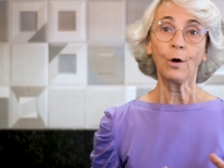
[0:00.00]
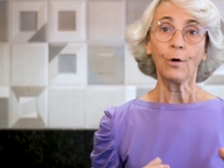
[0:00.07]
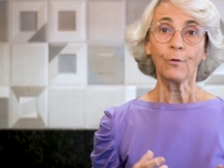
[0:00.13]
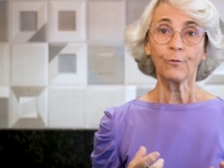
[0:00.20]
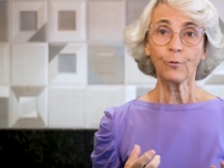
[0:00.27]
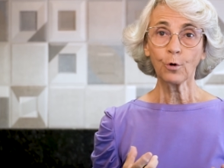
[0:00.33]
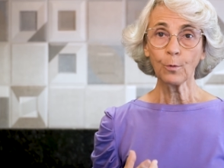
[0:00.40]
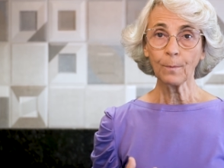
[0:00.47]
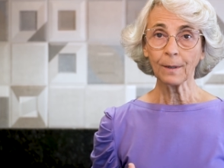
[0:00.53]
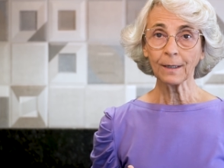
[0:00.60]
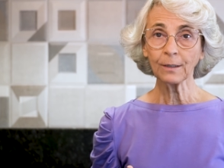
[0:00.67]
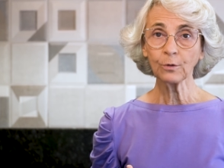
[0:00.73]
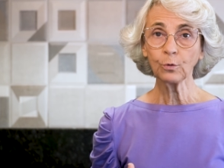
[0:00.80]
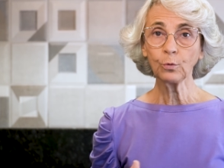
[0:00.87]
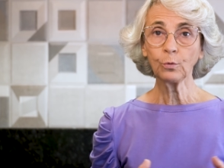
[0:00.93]

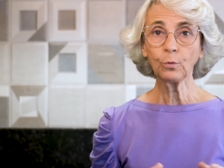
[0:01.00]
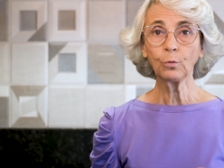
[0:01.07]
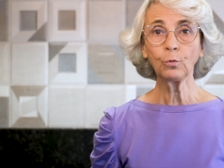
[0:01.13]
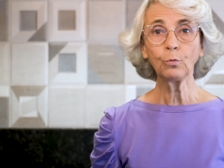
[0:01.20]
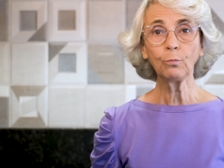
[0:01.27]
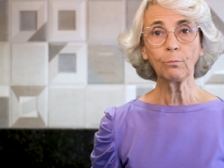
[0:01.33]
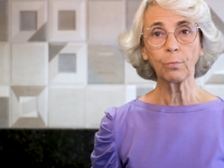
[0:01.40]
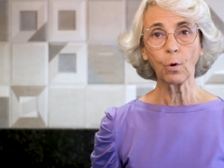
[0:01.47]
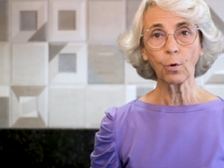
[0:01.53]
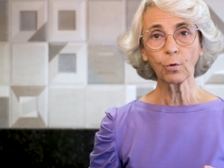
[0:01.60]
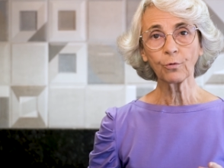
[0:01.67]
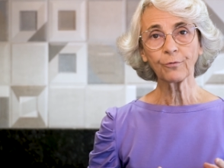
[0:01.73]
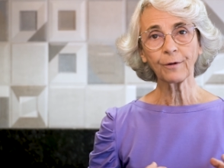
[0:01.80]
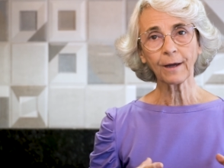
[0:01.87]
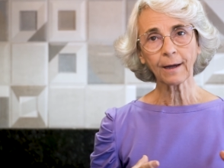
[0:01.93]
formando um
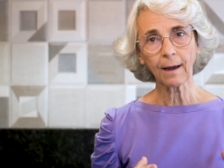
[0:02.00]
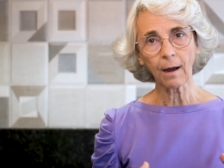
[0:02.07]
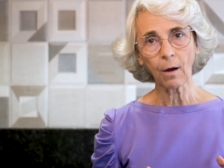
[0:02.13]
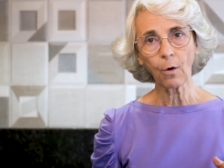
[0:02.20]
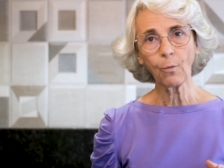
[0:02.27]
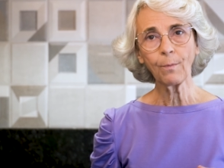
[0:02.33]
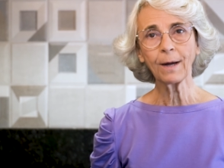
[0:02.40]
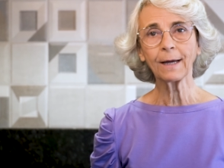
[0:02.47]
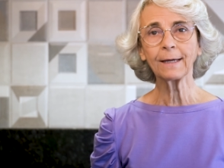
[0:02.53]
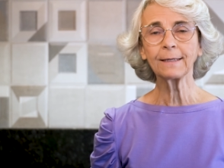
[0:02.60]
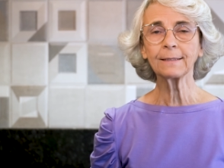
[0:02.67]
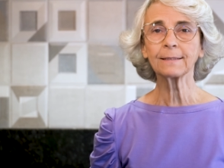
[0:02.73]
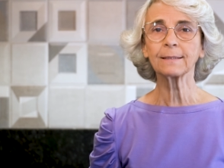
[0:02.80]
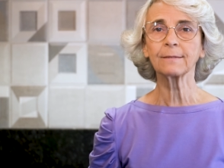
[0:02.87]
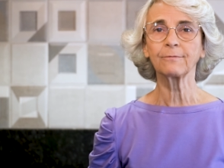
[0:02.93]
bolo fecal
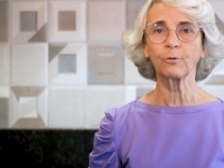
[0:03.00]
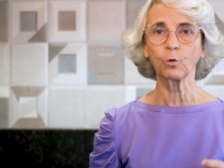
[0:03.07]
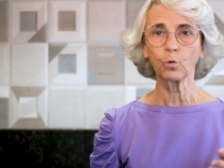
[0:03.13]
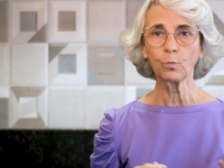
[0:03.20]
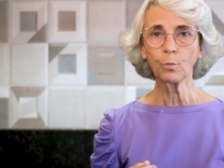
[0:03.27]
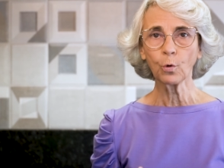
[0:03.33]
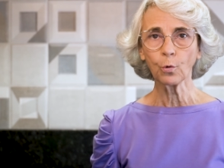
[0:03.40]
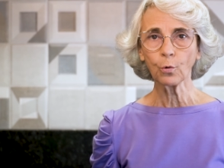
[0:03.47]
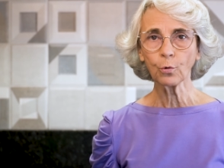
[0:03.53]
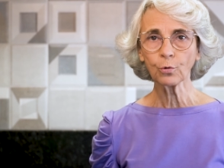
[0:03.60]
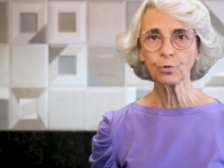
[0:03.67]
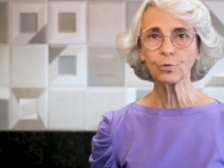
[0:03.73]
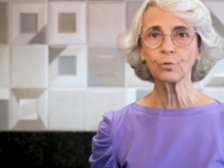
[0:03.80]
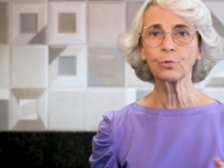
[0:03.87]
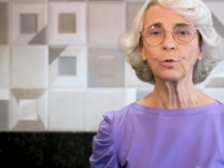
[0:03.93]
mais
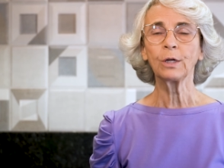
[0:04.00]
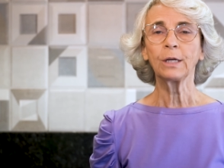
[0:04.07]
volumoso,